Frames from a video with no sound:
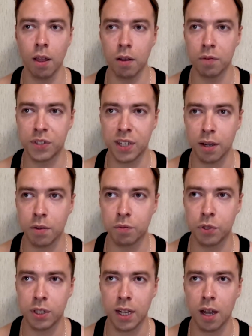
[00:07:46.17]
Вся,
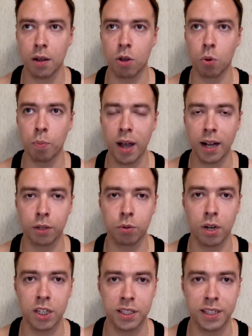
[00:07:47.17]
вся крупа,
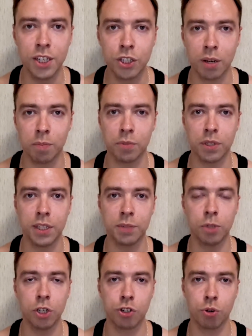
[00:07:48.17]
которая слишком
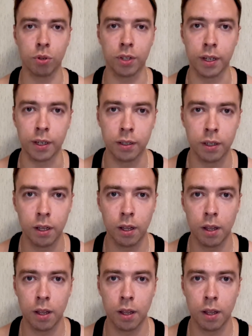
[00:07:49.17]
измельченная